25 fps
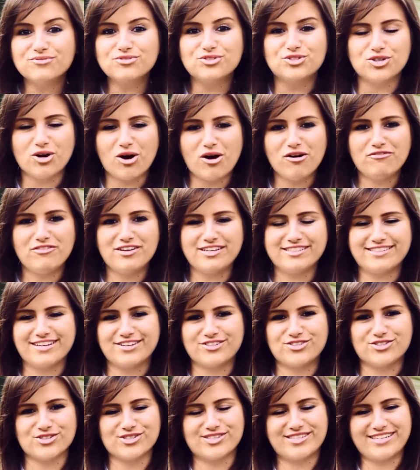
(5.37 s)
jovens da
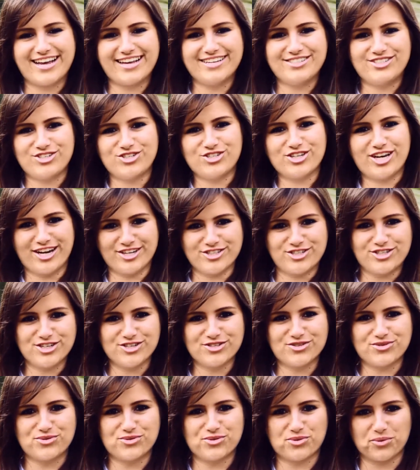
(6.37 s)
Diocese de
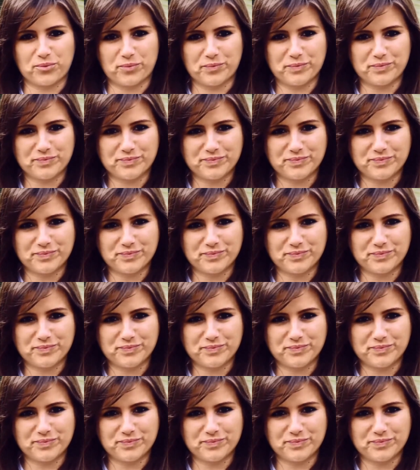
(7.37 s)
Caxias do Sul.